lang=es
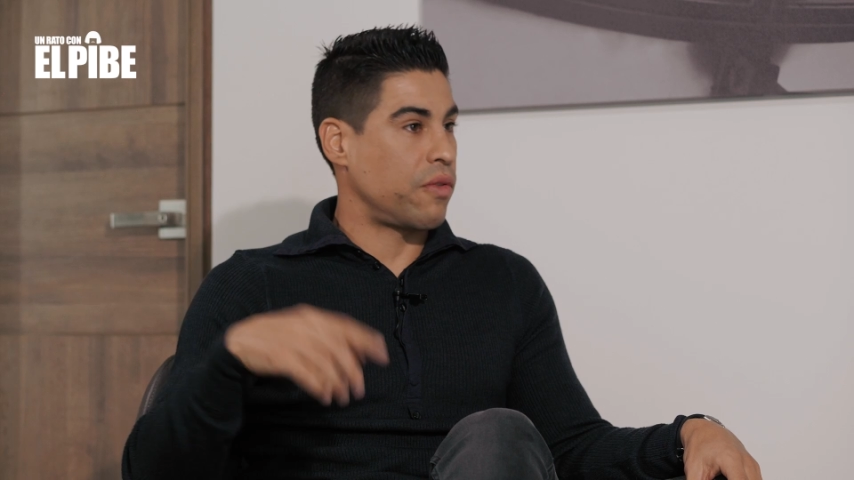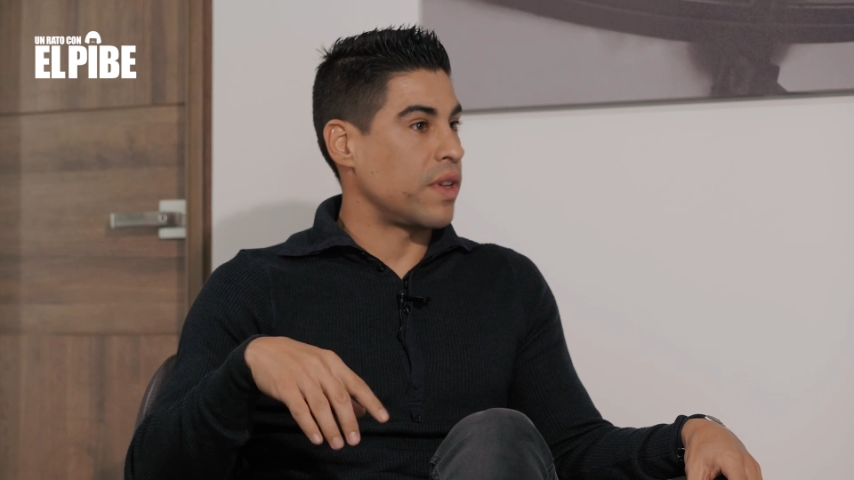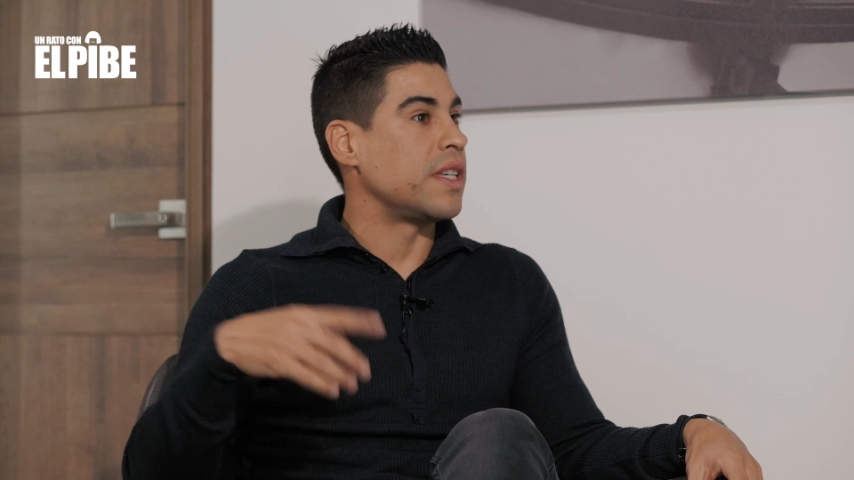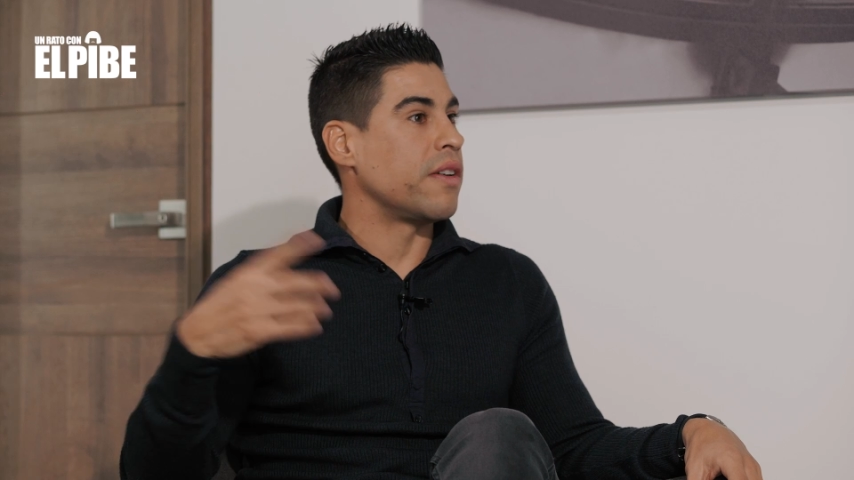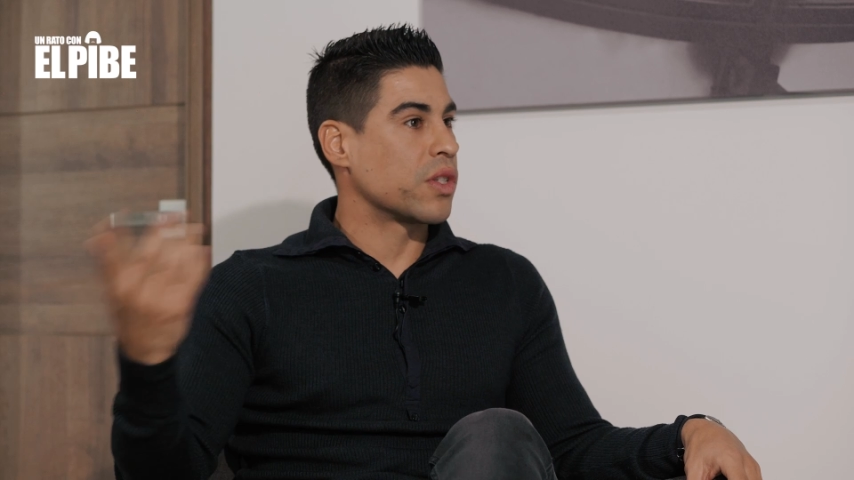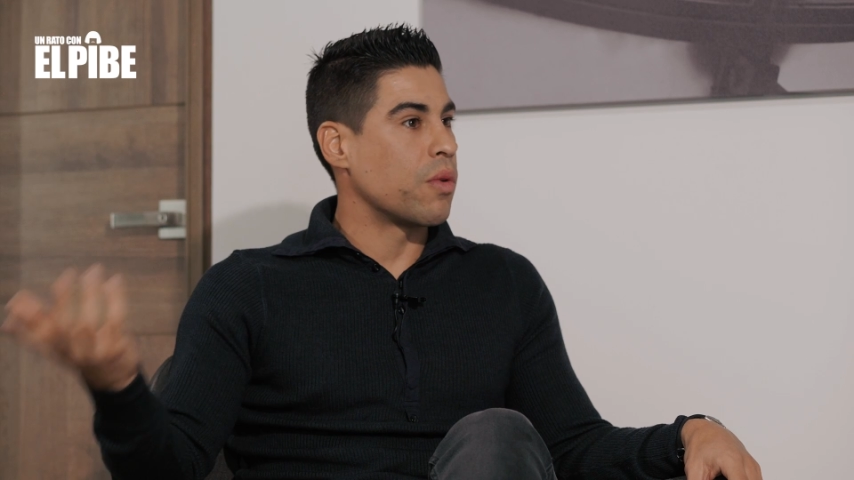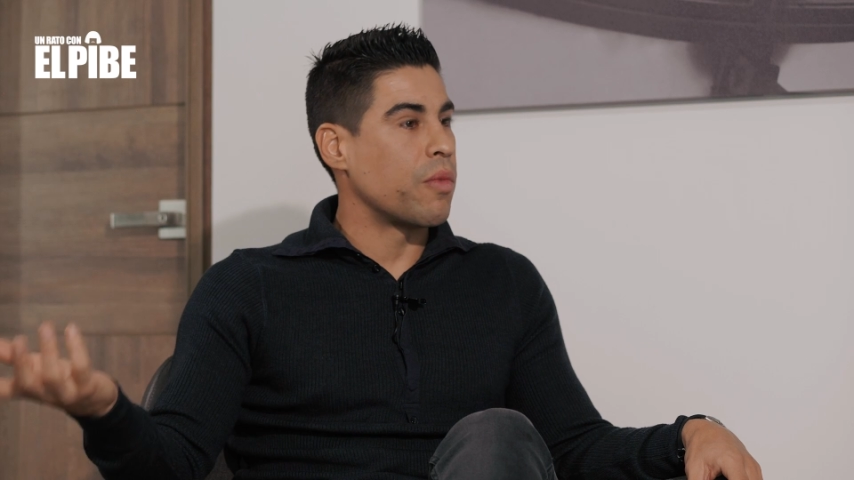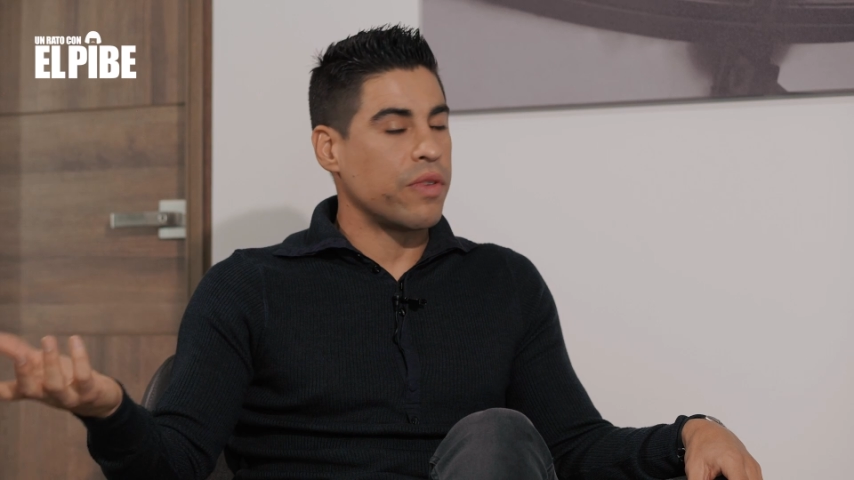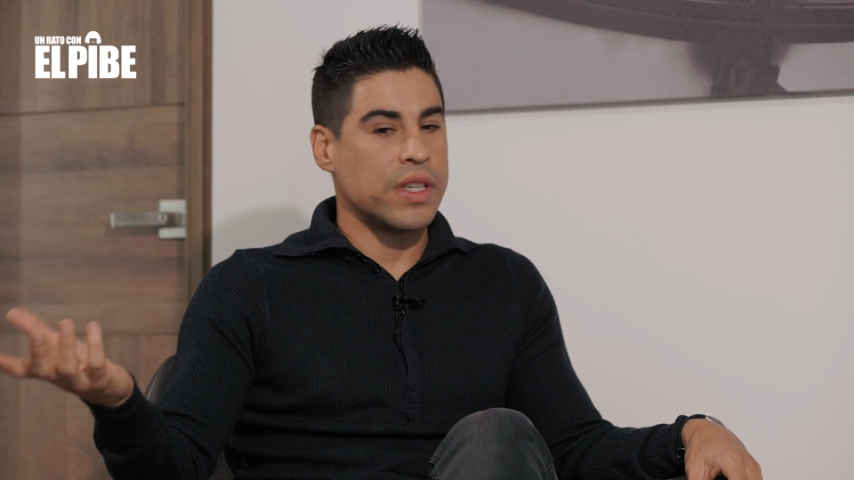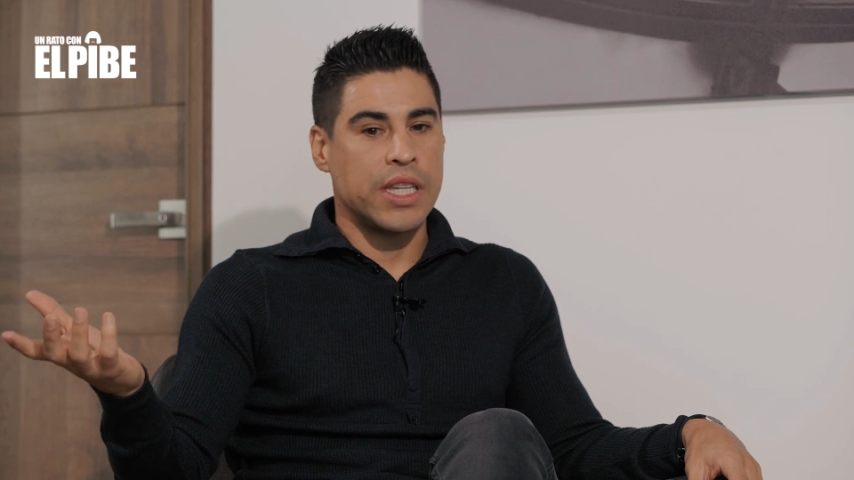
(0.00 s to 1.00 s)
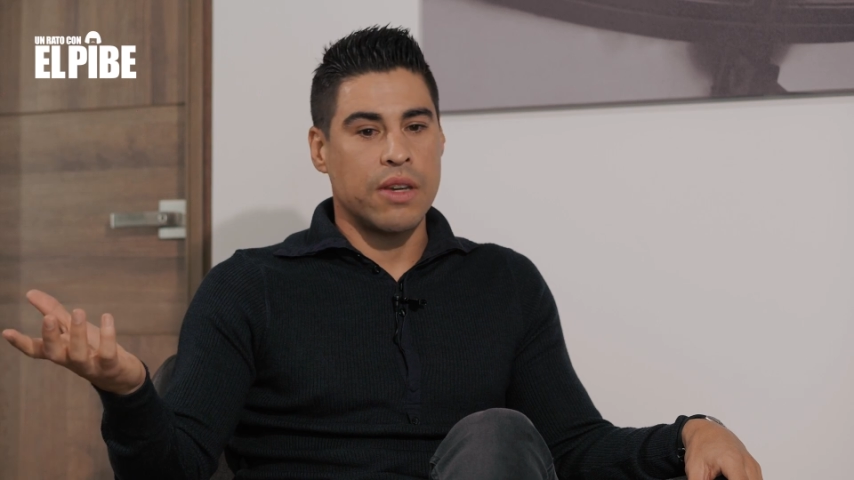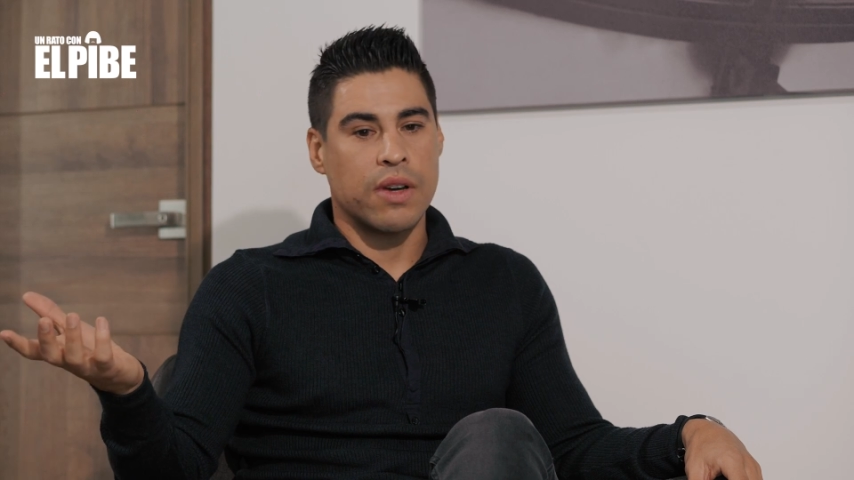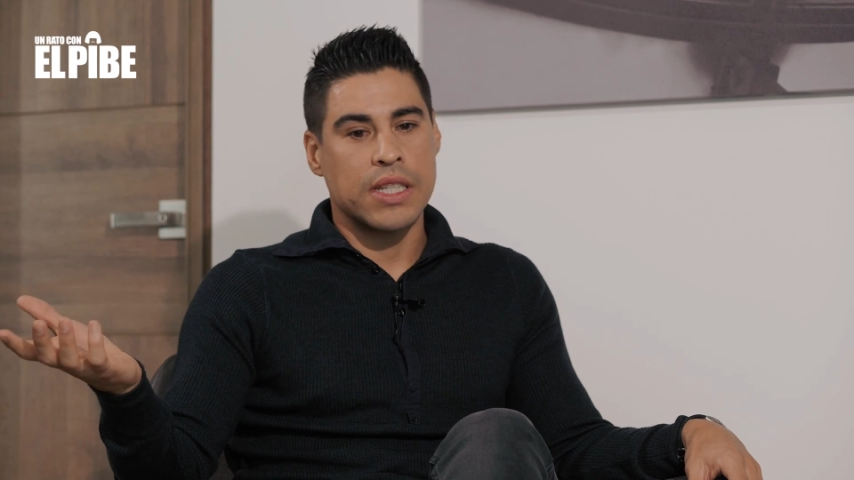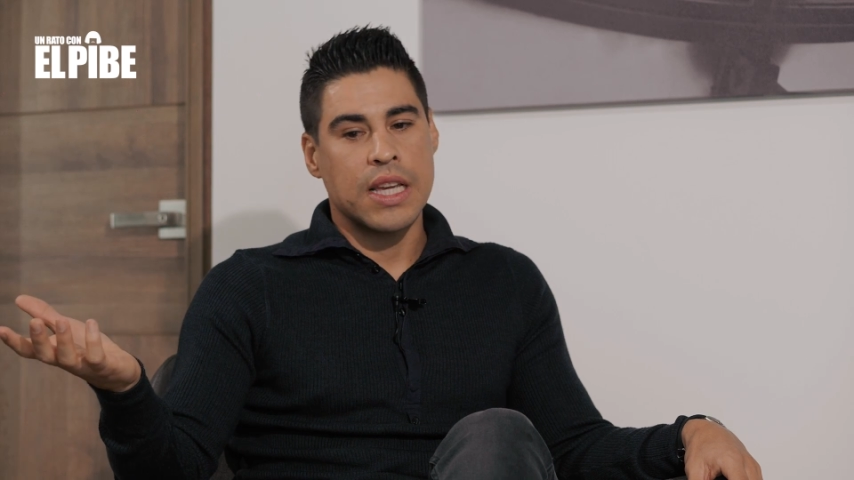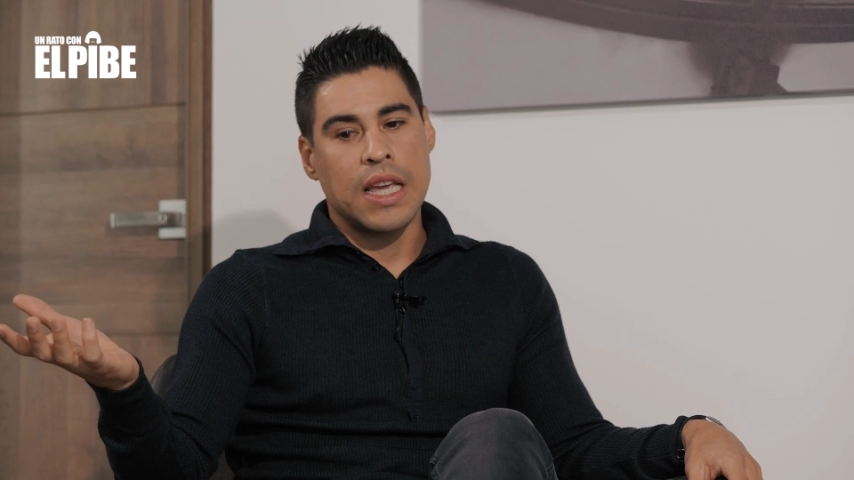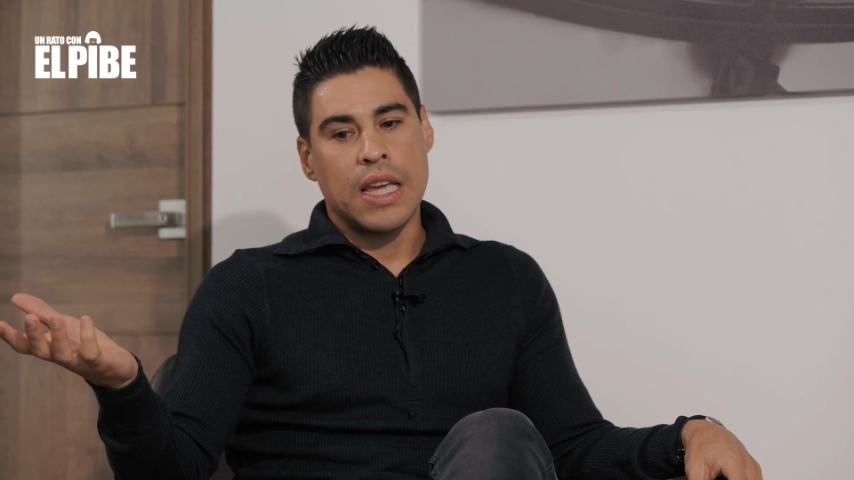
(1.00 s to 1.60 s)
defensivas como ofensivas.